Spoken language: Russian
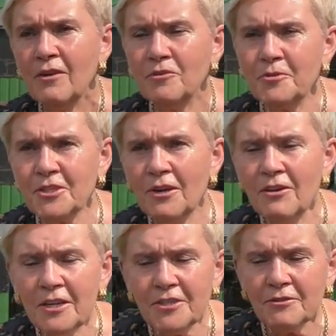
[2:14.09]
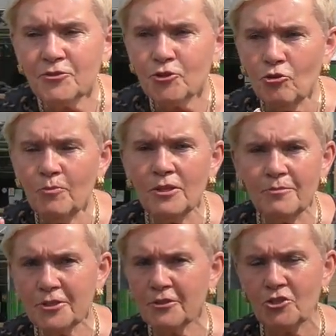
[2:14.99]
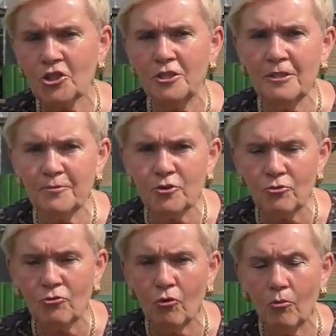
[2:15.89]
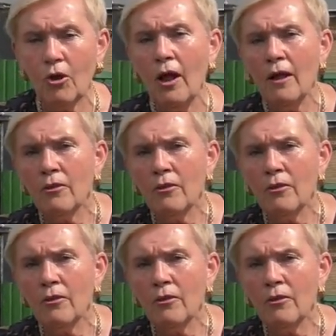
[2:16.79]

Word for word: Вы представляете, все было бы совершенно по-другому.